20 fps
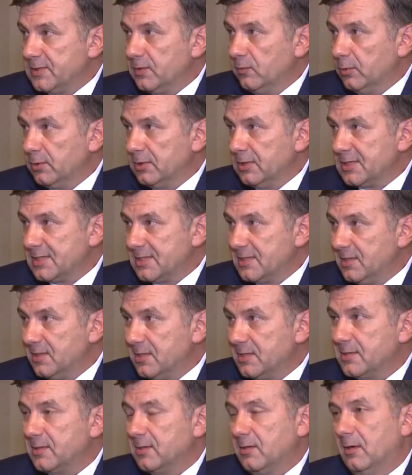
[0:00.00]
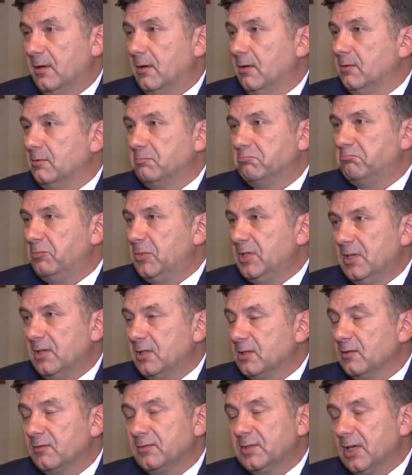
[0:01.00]
сегодня здесь. Меня
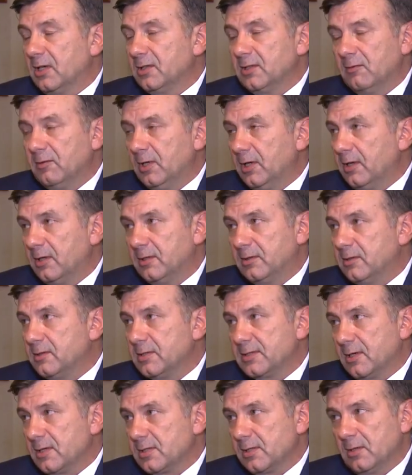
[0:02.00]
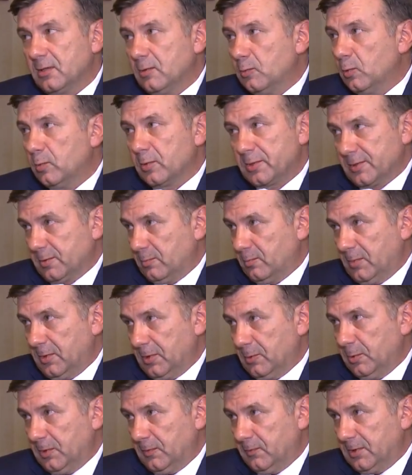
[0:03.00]
это вдохновляет несказанным образом,
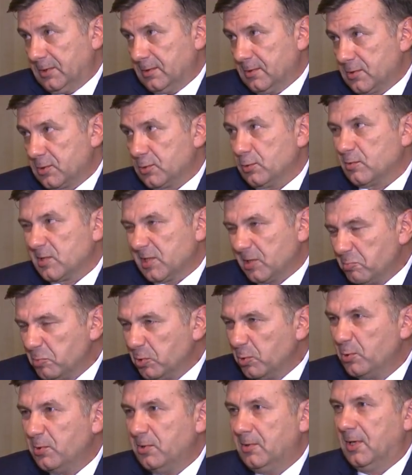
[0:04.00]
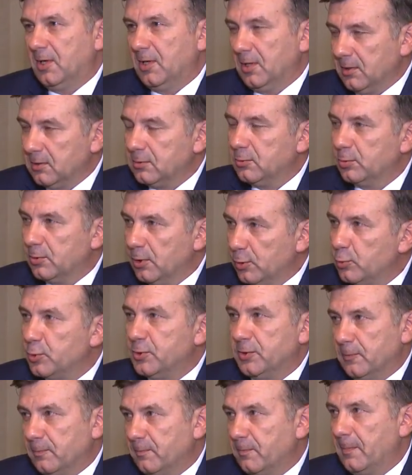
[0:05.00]
Роман Викторович, что за мной идут
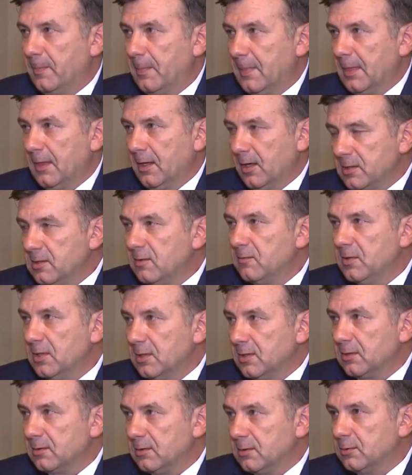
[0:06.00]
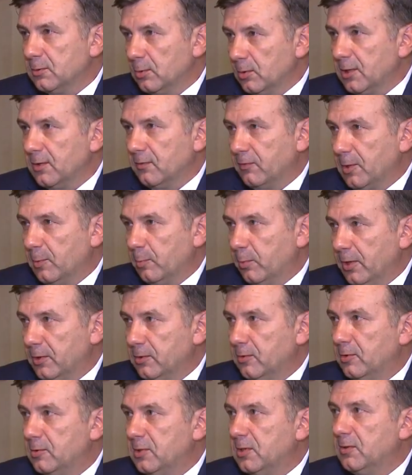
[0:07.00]
люди. Они верят не только в
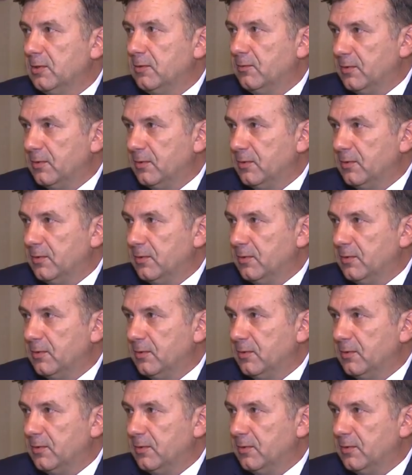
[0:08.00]
компанию, они и